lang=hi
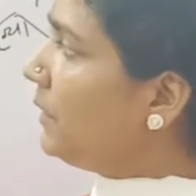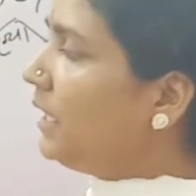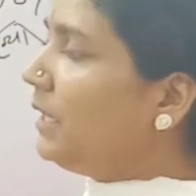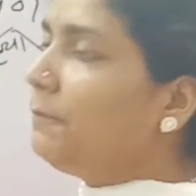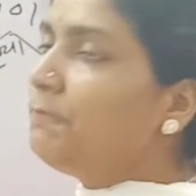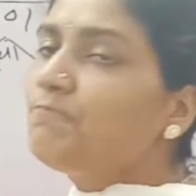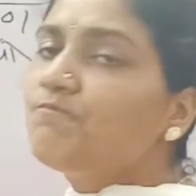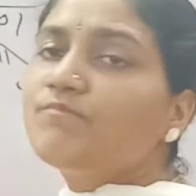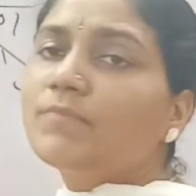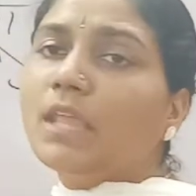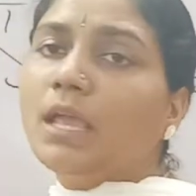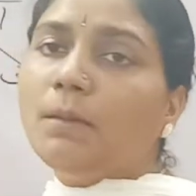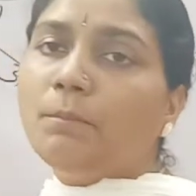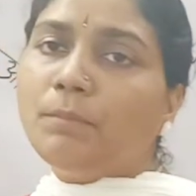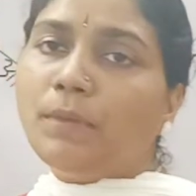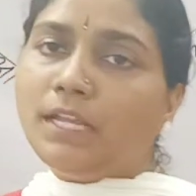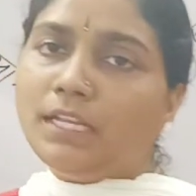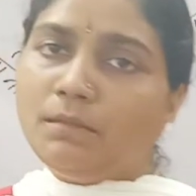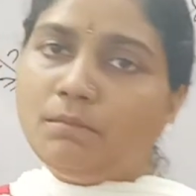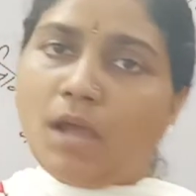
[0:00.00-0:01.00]
पे
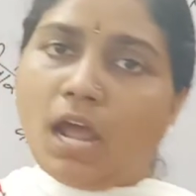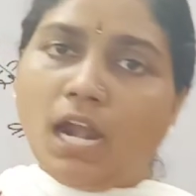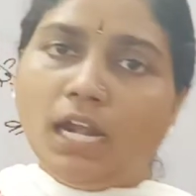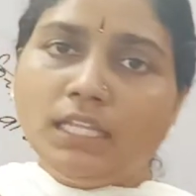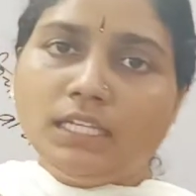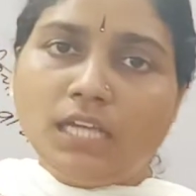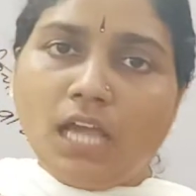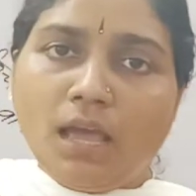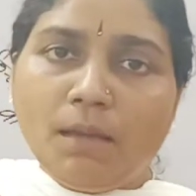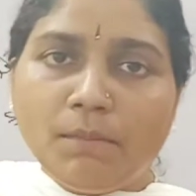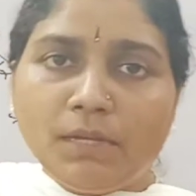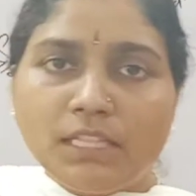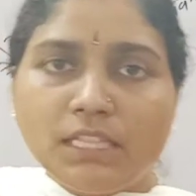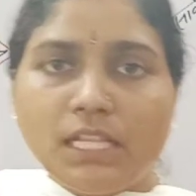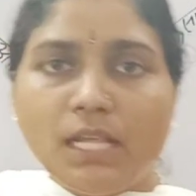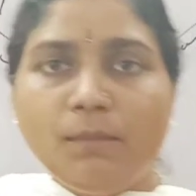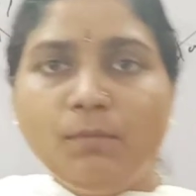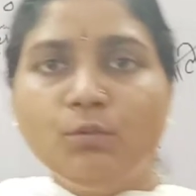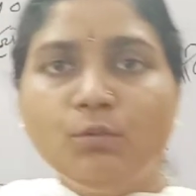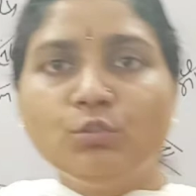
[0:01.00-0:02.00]
परिमाण का
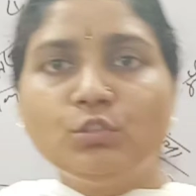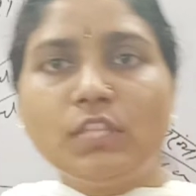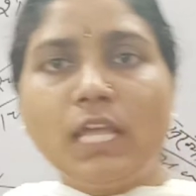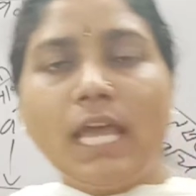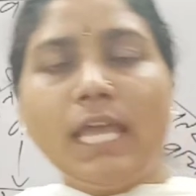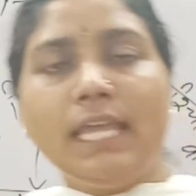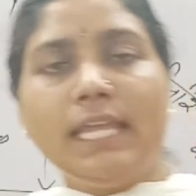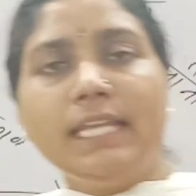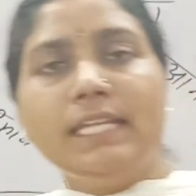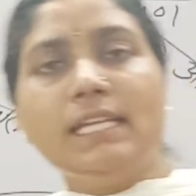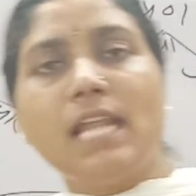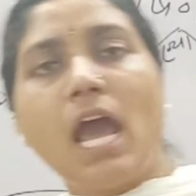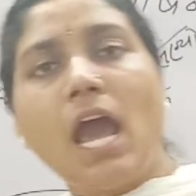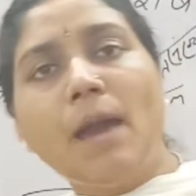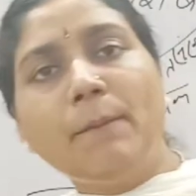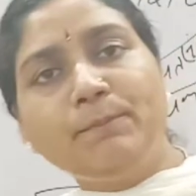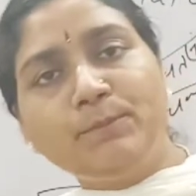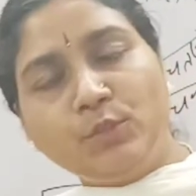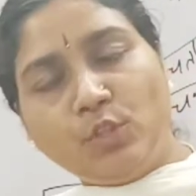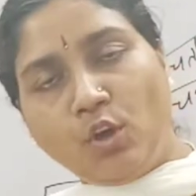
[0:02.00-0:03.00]
मतलब होता है
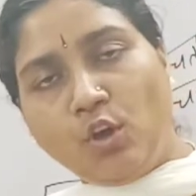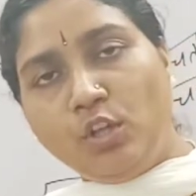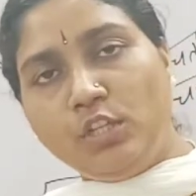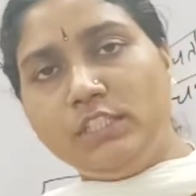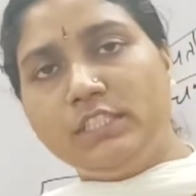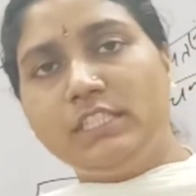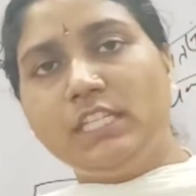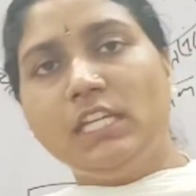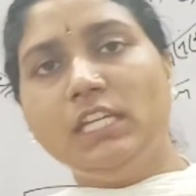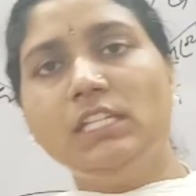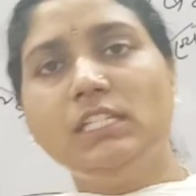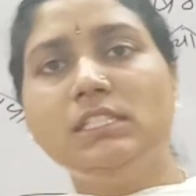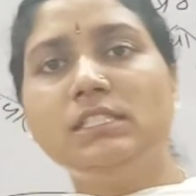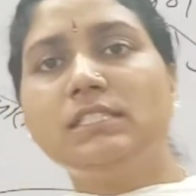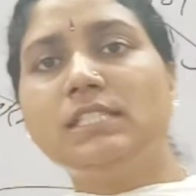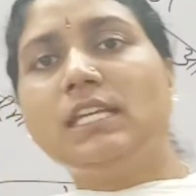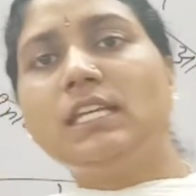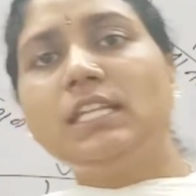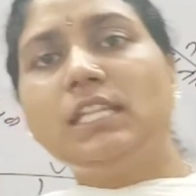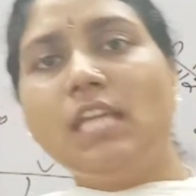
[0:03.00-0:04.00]
नाप तौल जिन
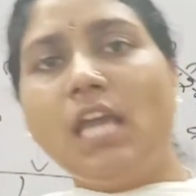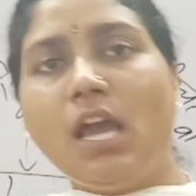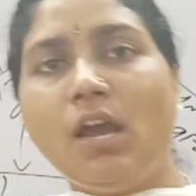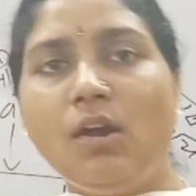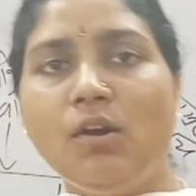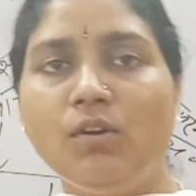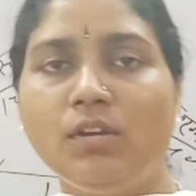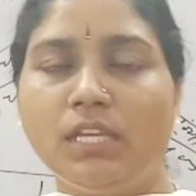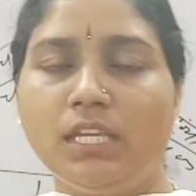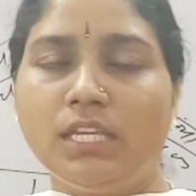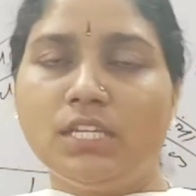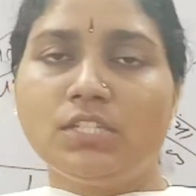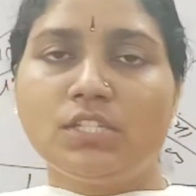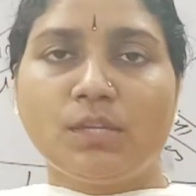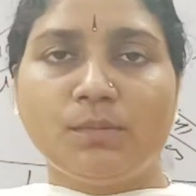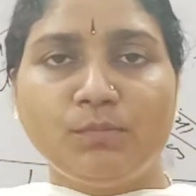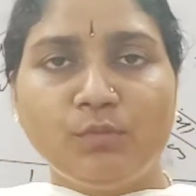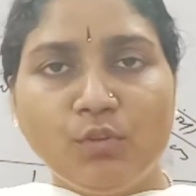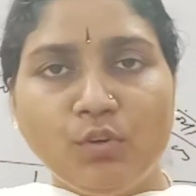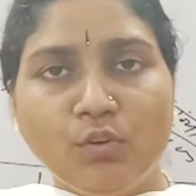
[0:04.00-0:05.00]
संज्ञाओं के
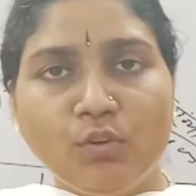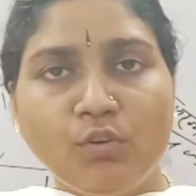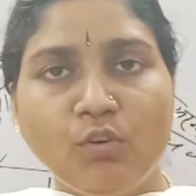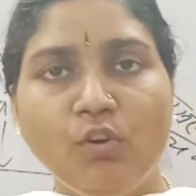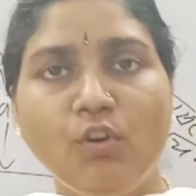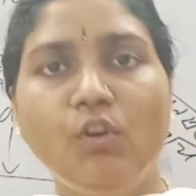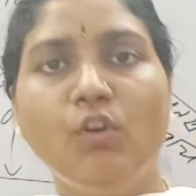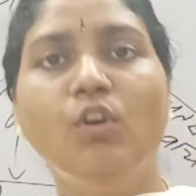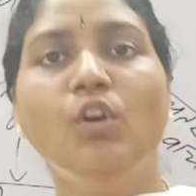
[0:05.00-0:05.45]
शब्दों को